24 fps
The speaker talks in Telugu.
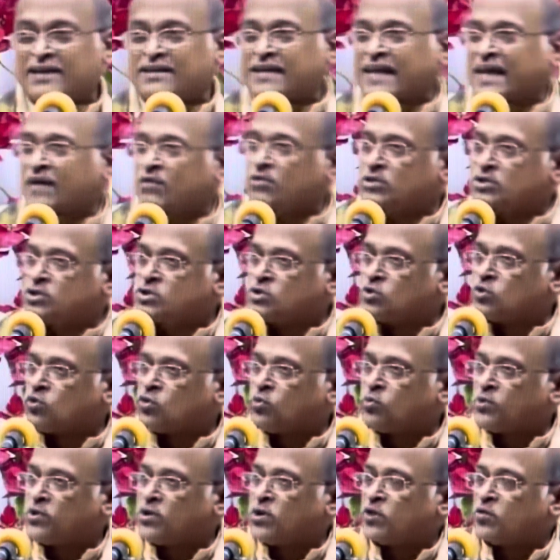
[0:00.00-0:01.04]
దైవ
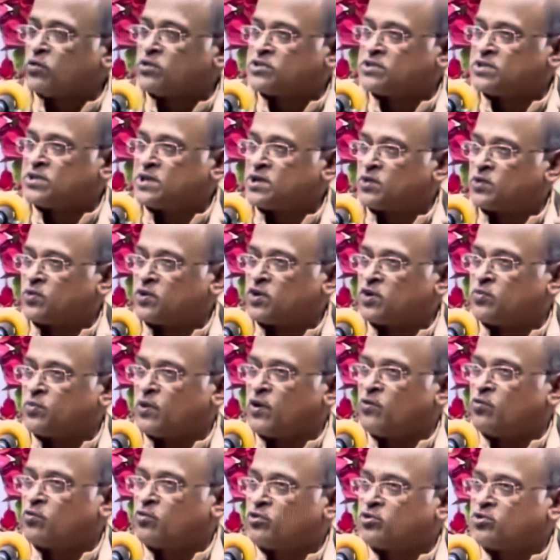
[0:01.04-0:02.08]
స్వరూపంలో వచ్చినటువంటి
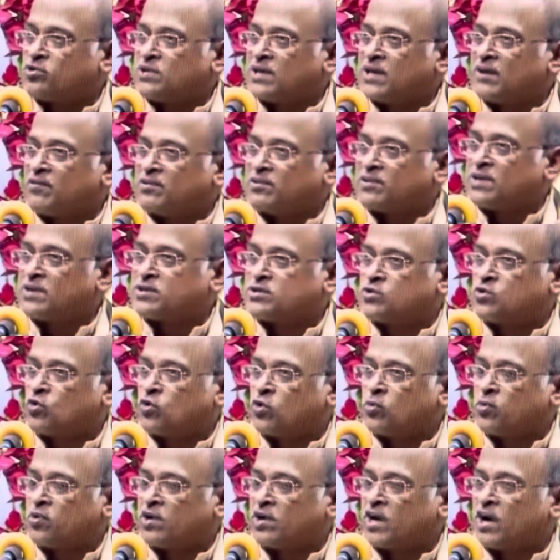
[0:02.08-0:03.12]
పాము మృత్యుదేవతా
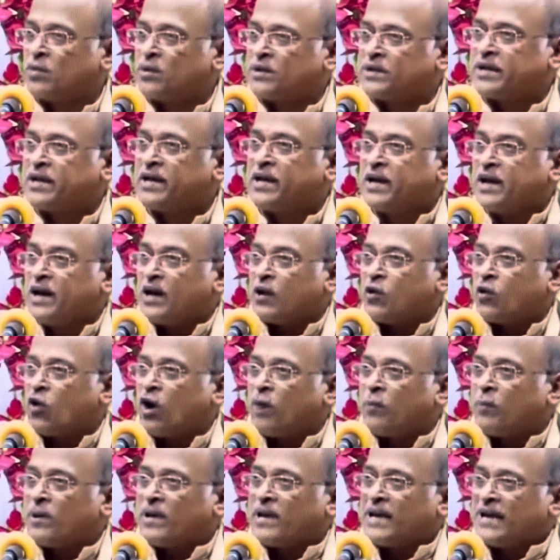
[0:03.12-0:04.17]
స్వరూపం కాబట్టి
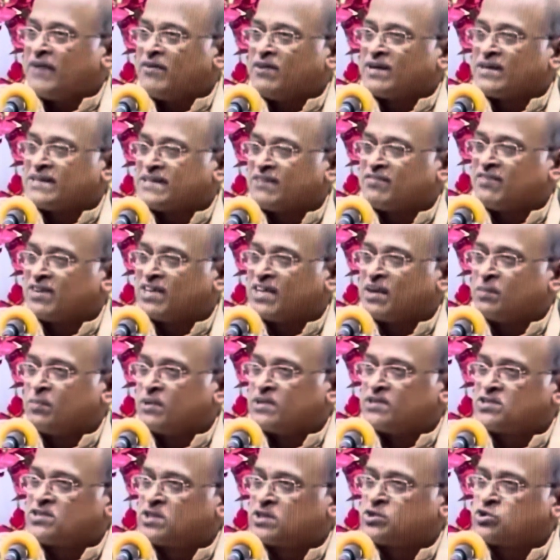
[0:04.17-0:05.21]
లోపల ఈవిడ
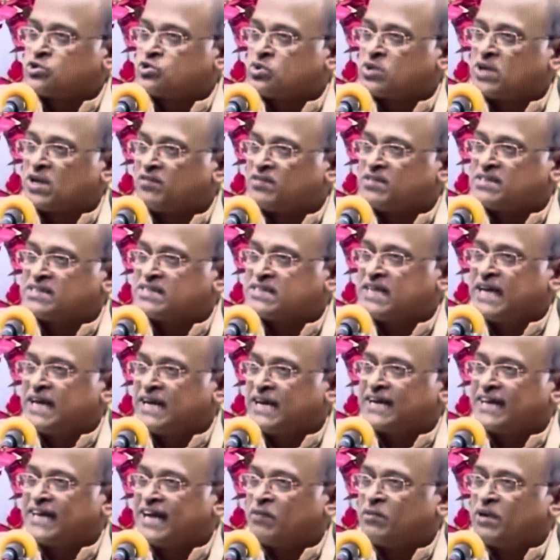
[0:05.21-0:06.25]
శివజపం చేస్తున్న
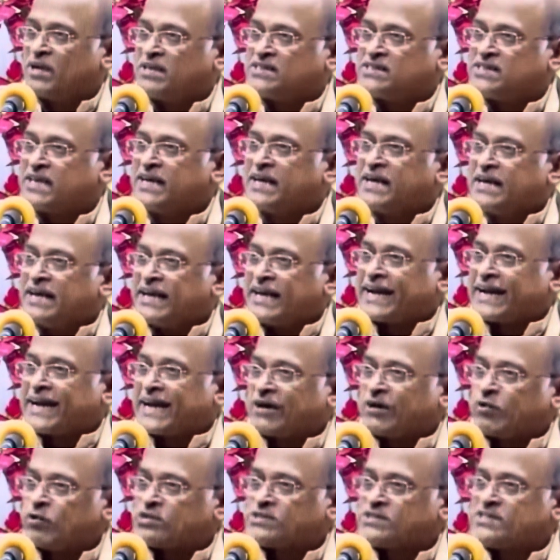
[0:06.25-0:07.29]
విషయాన్ని గమనించి
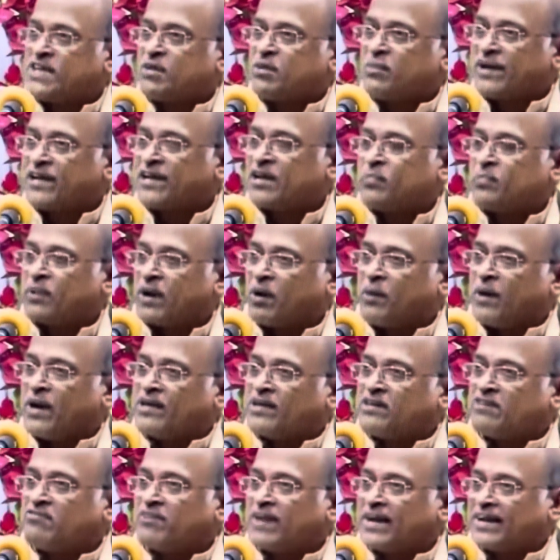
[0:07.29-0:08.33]
ఇక్కడికి వస్తే మనకి
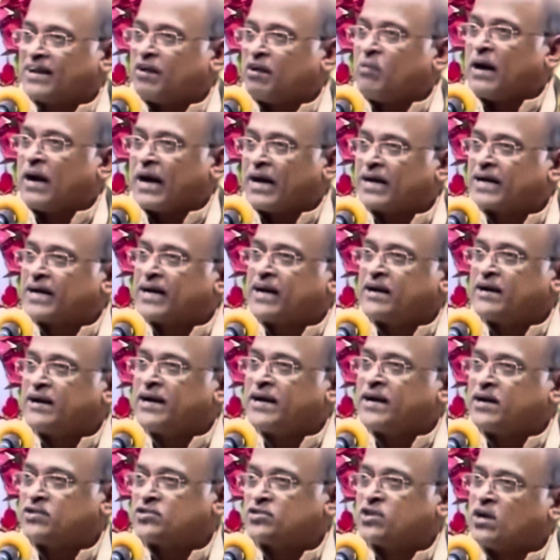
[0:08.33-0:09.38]
ప్రమాదం వెనక
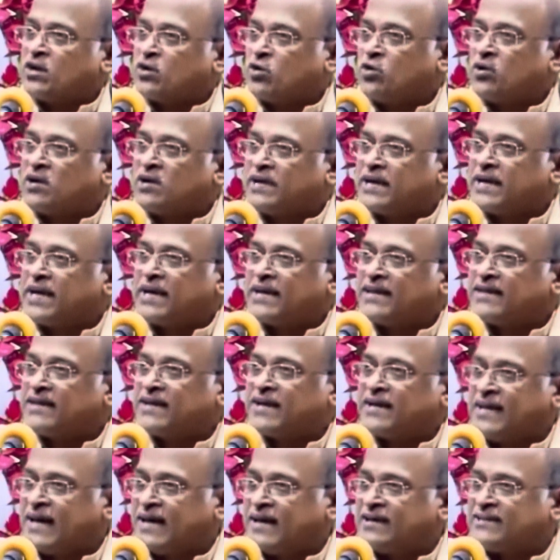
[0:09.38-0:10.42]
మార్కండేయుడు తన్నుడు తగిలింది
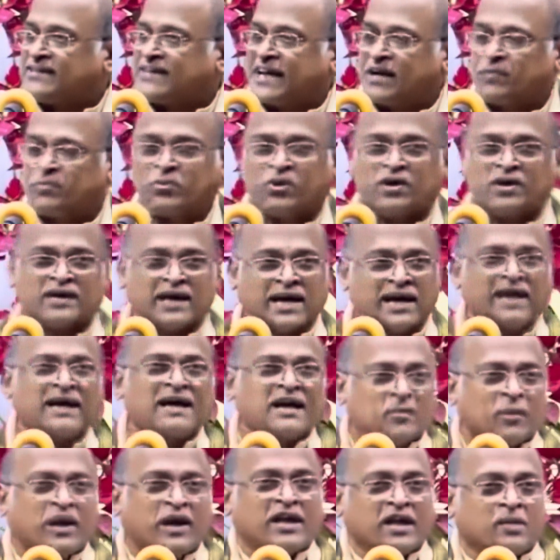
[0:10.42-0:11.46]
కదా అది సరిపోదా
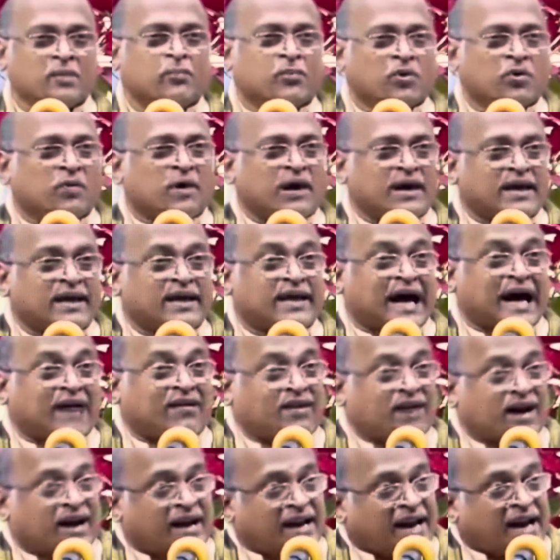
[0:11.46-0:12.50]
మళ్ళీ ఇప్పుడు మళ్ళీ
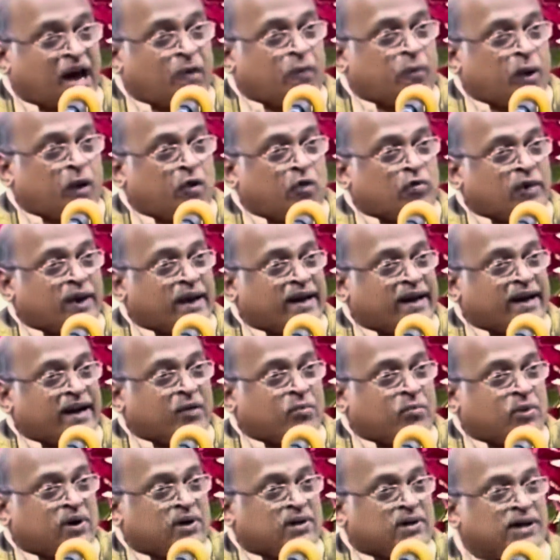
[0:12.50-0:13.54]
కావాలా నా పాము వెనక్కి
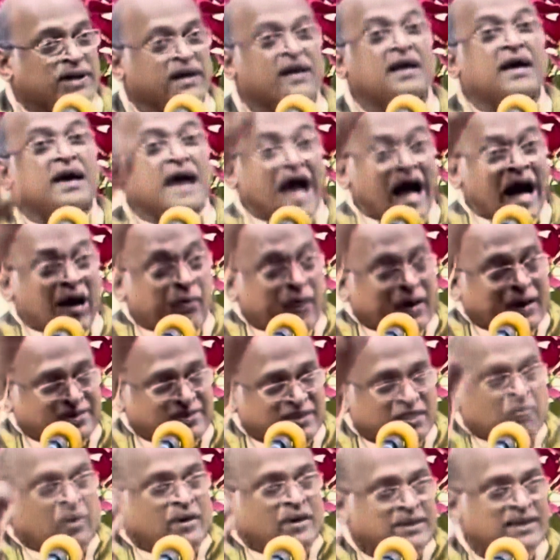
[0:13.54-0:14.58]
వెళ్ళిపోయిందండి ఆ భర్త
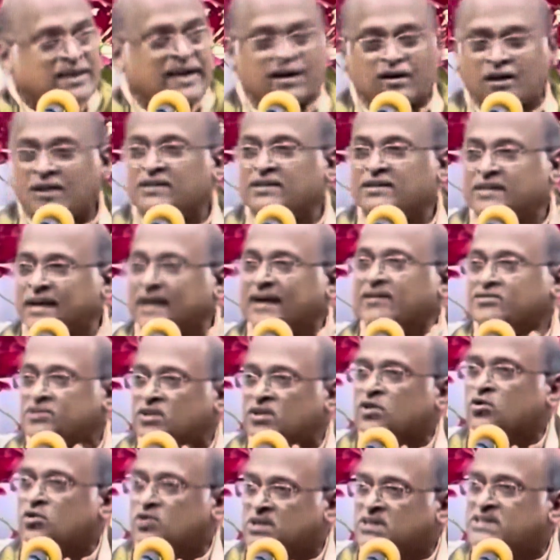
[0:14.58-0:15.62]
బతికాడు అది
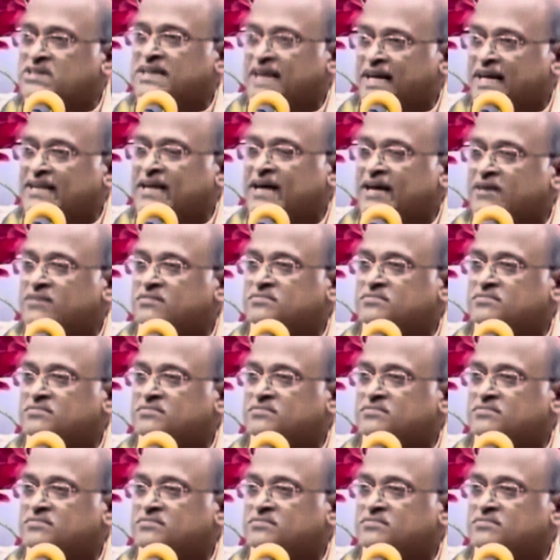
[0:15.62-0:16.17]
ధనత్రయోదశి కథ